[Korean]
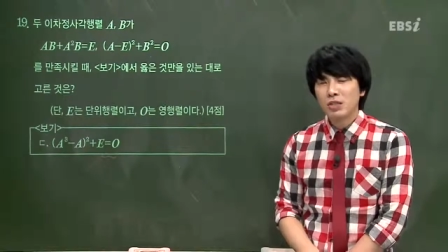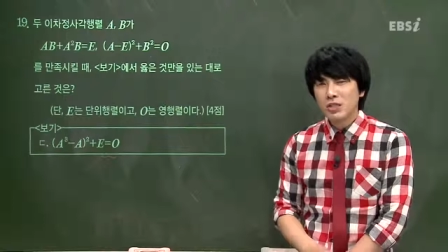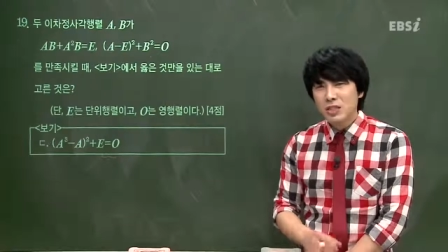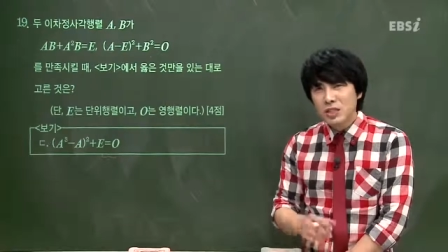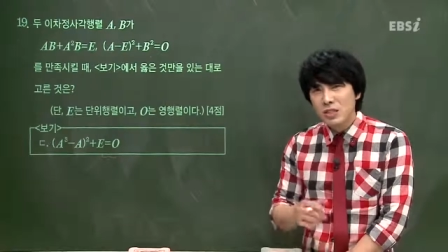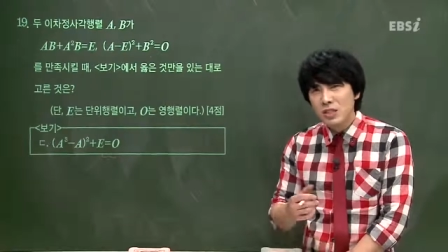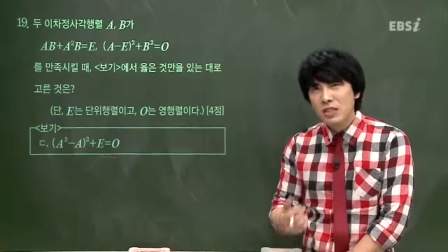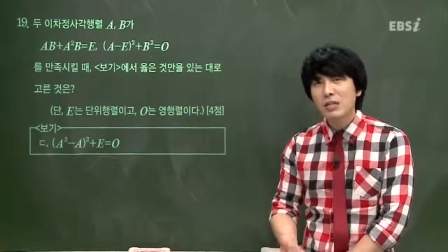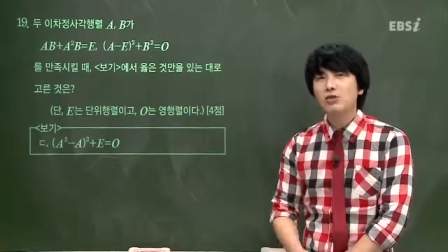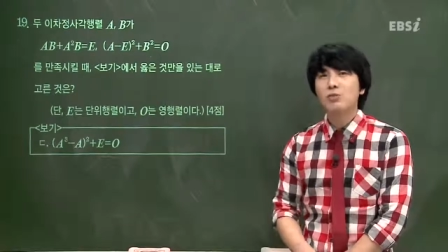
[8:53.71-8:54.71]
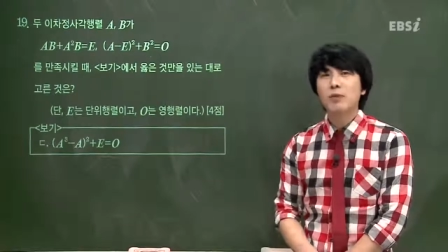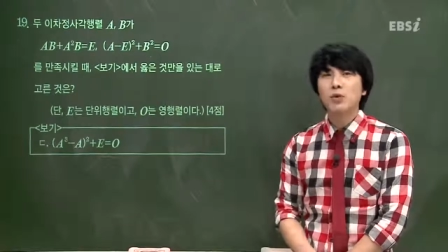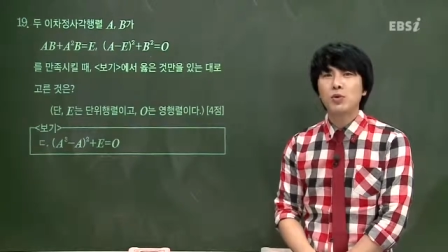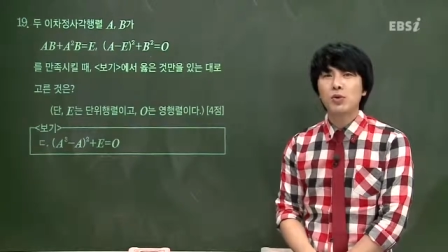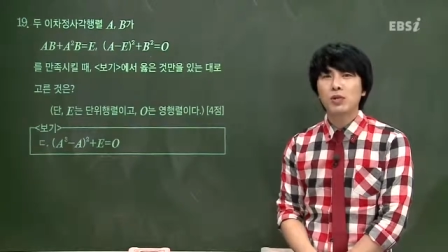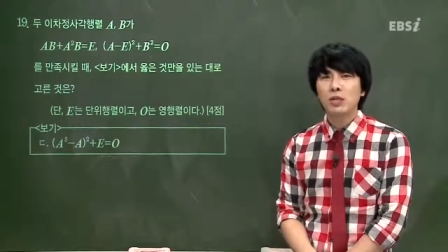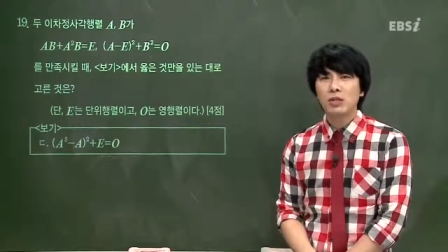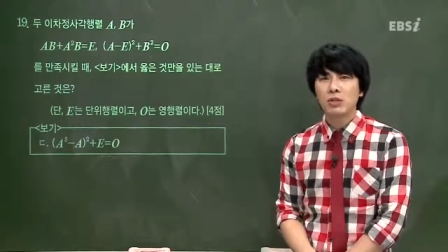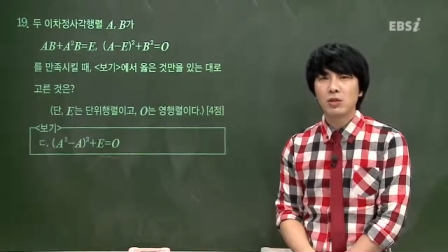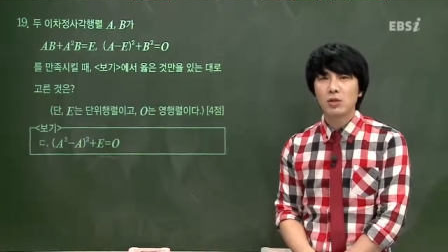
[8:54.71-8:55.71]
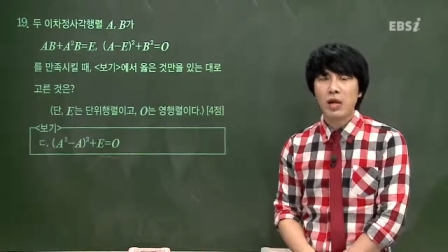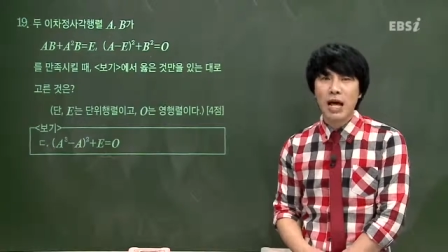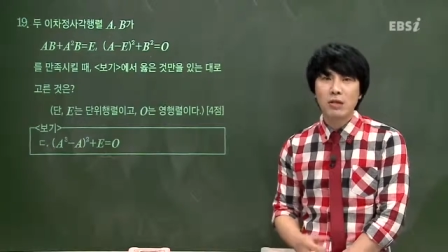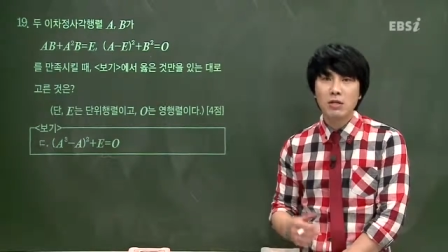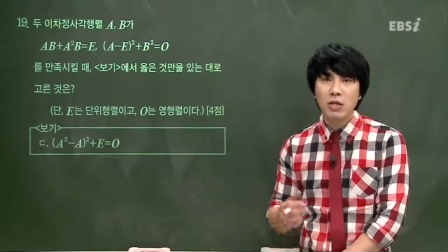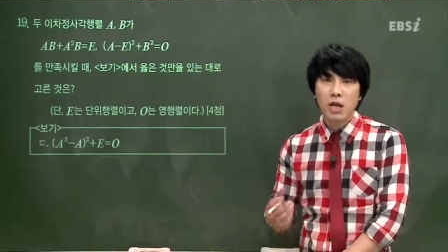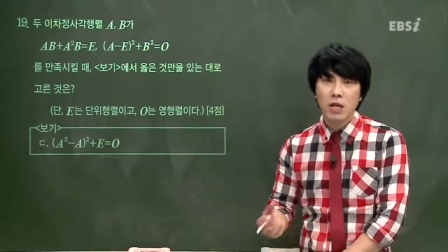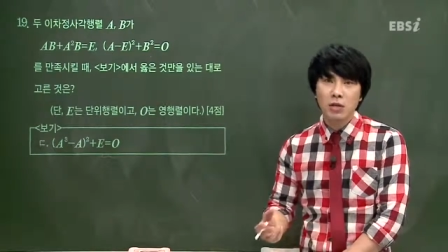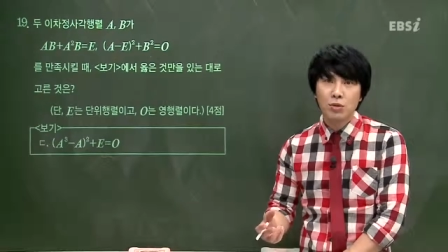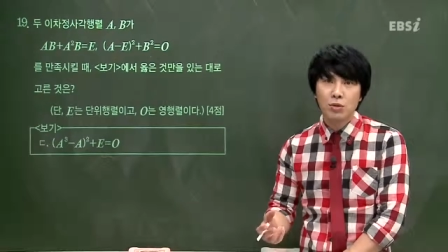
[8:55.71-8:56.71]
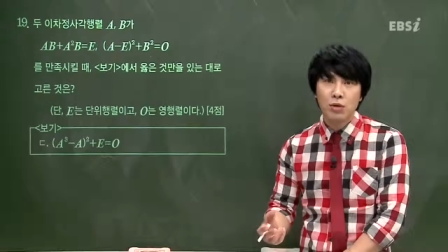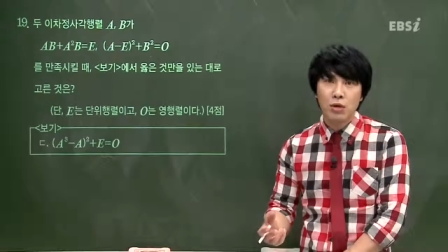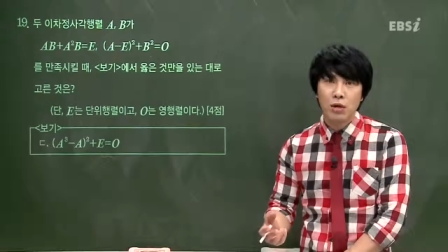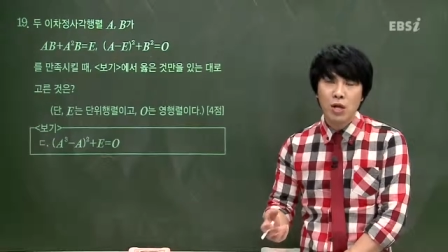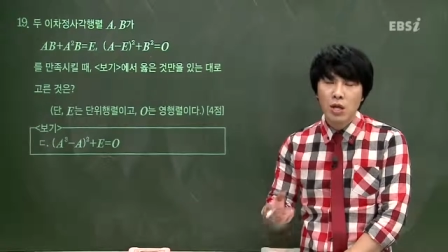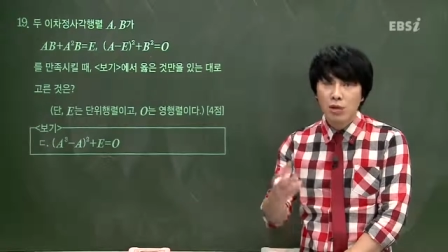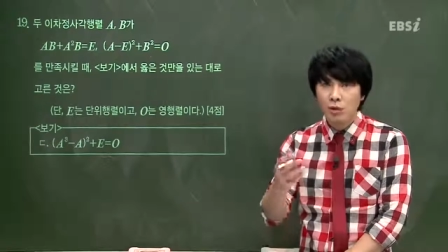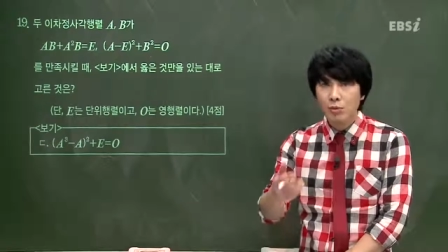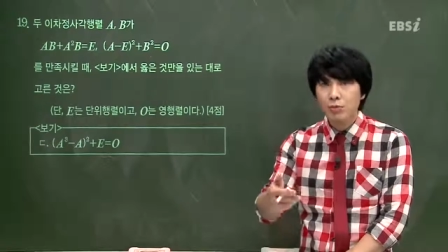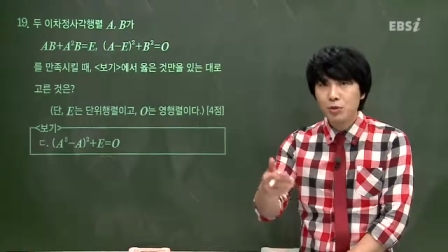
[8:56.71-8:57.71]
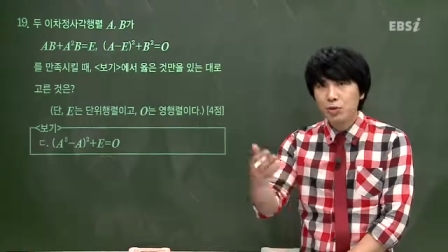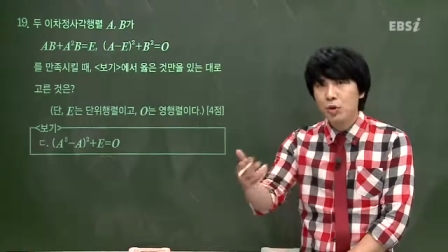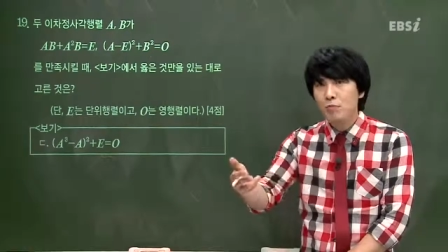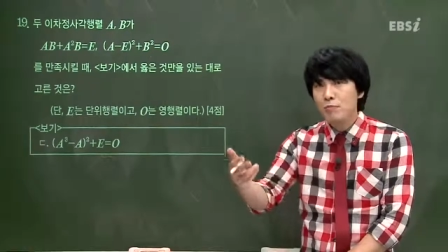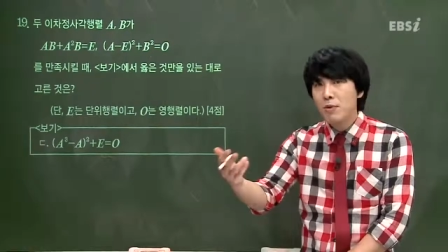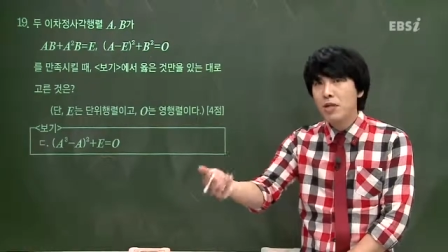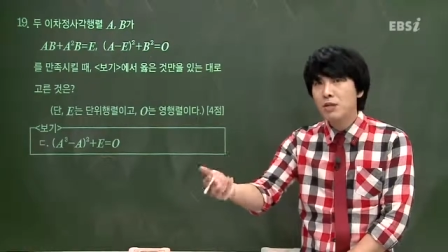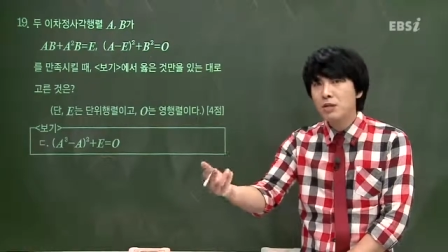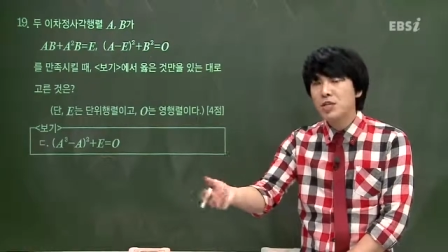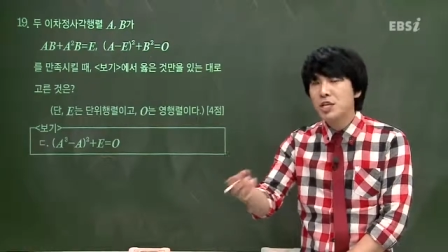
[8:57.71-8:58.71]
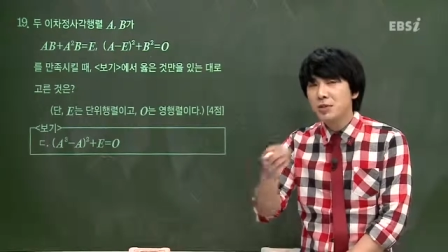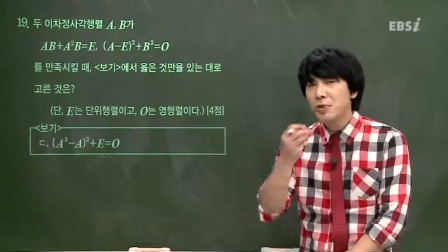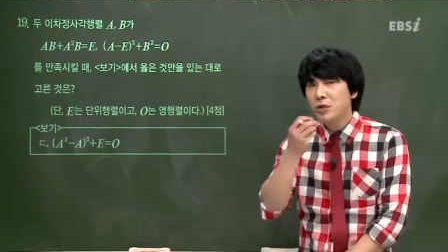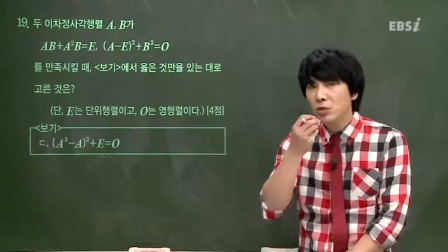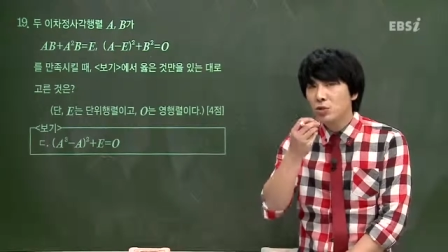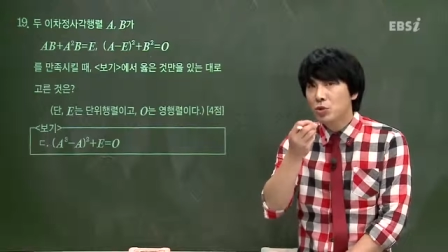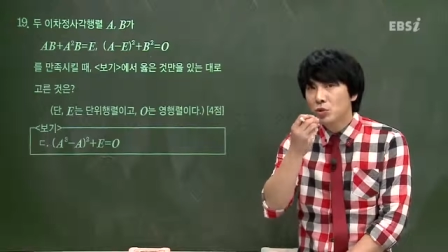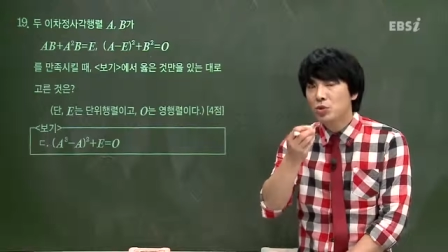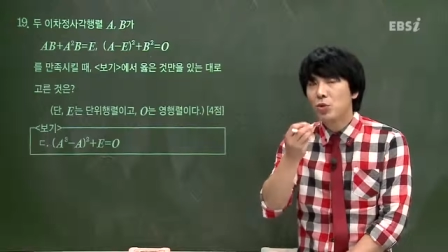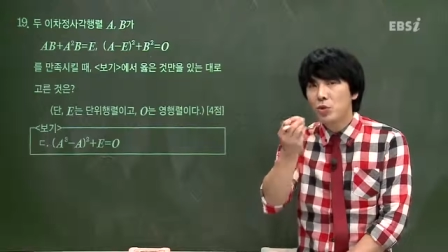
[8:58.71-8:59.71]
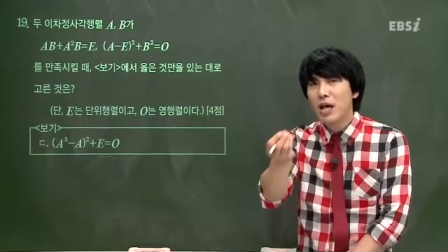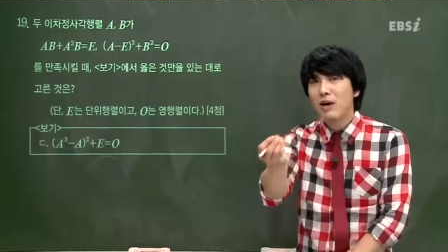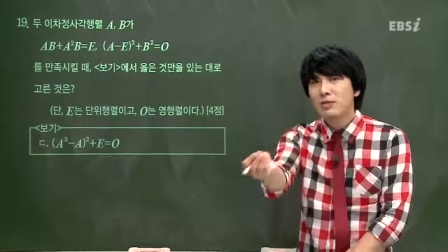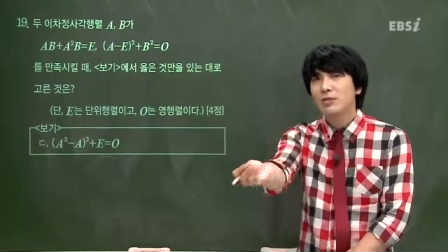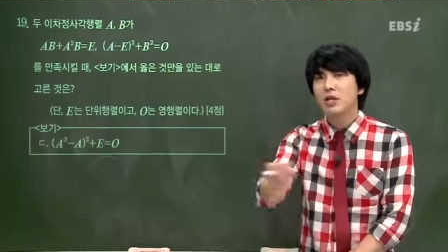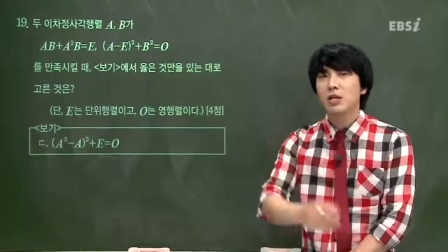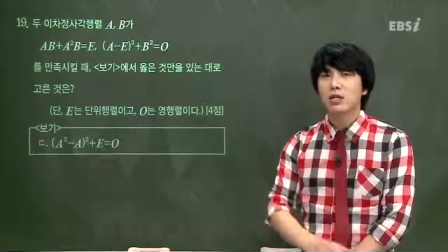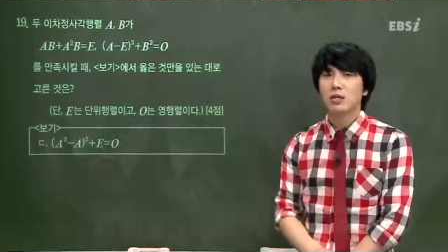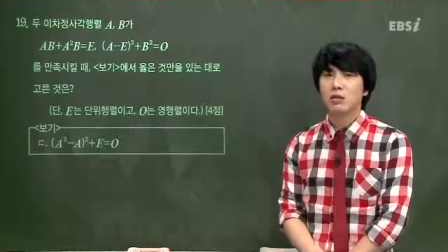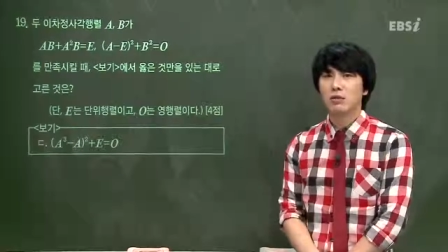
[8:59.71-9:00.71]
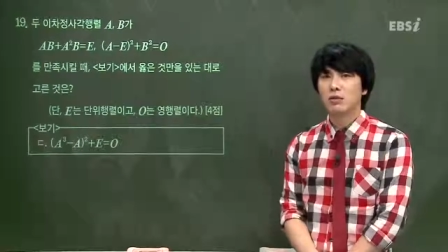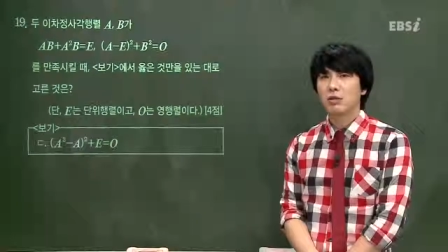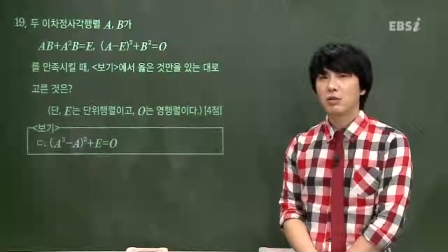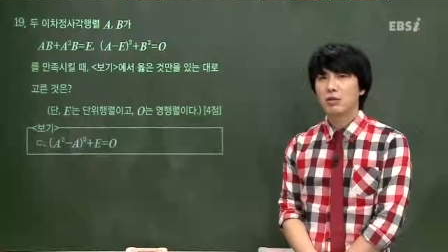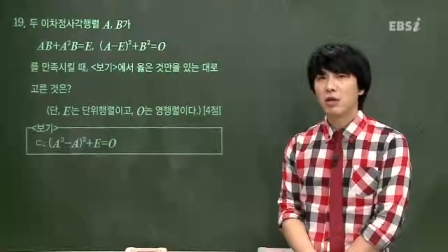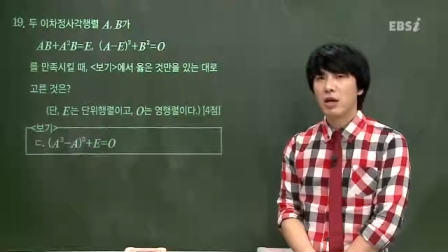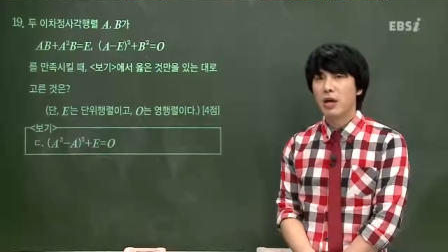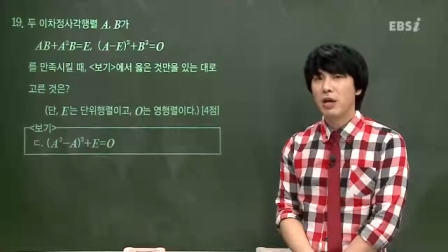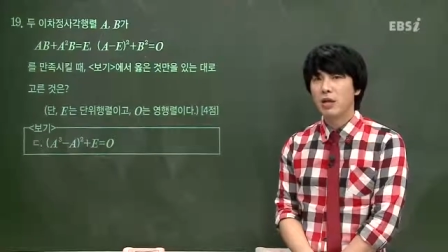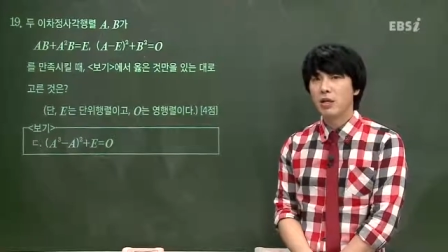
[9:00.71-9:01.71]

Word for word: 진작 좀 해볼 걸 그랬어요 라는 이야기들을 여러분들 선배들 입에서 저절로 나왔었다는 얘기예요. 네.